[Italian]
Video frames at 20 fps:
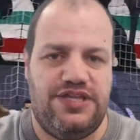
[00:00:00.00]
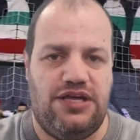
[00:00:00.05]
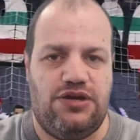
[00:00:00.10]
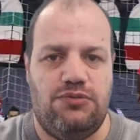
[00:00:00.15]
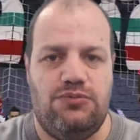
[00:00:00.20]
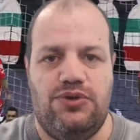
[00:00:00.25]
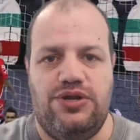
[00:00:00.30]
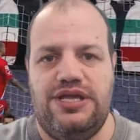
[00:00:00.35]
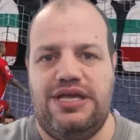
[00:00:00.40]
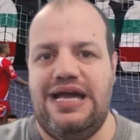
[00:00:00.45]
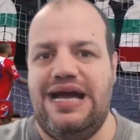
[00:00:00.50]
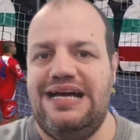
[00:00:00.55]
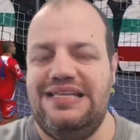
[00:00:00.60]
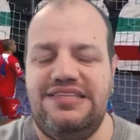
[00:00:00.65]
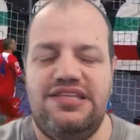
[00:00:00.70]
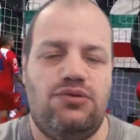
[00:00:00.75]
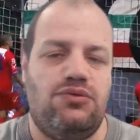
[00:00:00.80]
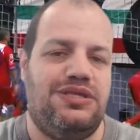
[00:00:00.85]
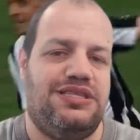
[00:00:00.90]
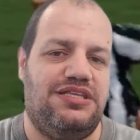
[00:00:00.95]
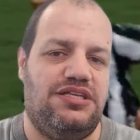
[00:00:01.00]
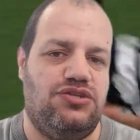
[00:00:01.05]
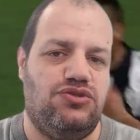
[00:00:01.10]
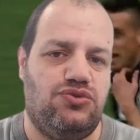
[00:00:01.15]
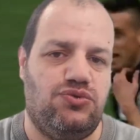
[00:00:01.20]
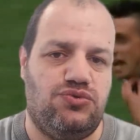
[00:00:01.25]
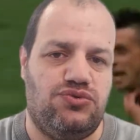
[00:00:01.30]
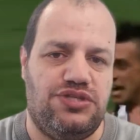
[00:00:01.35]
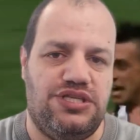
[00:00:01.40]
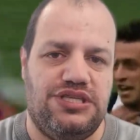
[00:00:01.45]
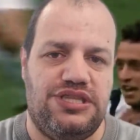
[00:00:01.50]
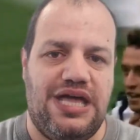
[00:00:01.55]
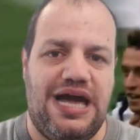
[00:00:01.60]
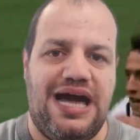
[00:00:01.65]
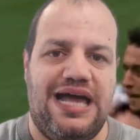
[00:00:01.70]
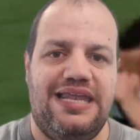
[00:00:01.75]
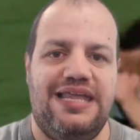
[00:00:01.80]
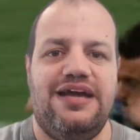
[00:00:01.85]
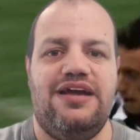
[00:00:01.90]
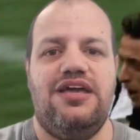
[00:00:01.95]
dei comunicati, quindi in tutta
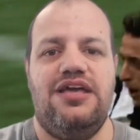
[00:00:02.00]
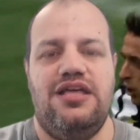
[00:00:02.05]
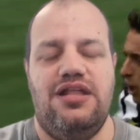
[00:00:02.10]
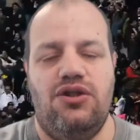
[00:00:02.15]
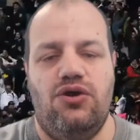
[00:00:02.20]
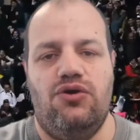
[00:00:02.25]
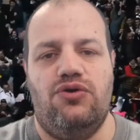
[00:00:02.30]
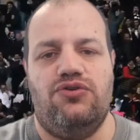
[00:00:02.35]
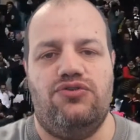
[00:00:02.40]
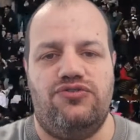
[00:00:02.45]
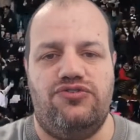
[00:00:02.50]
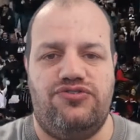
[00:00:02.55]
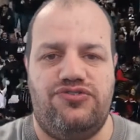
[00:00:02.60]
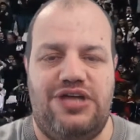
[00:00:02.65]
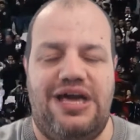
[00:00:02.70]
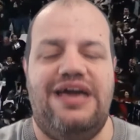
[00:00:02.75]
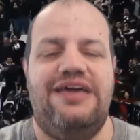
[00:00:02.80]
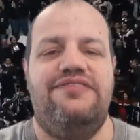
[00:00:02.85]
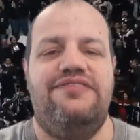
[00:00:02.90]
Italia, i loro, ah,